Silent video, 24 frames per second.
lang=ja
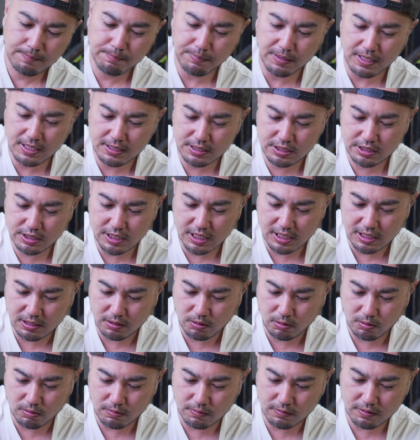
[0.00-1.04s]
パーツが
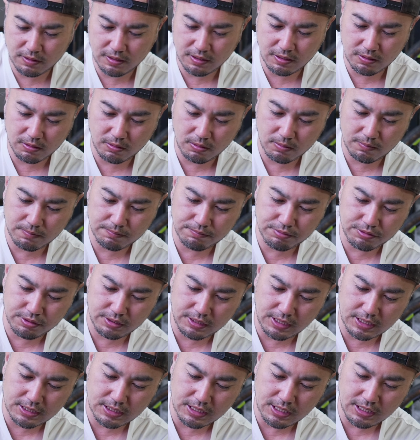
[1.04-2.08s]

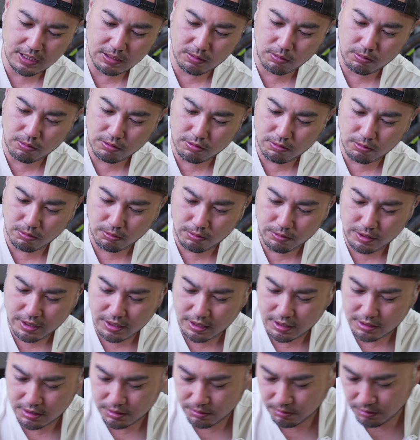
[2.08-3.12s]
分解されて多い
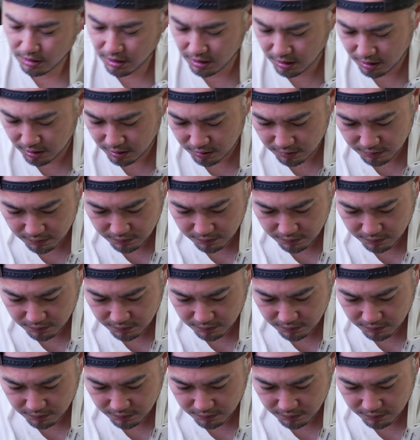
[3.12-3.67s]
んですよね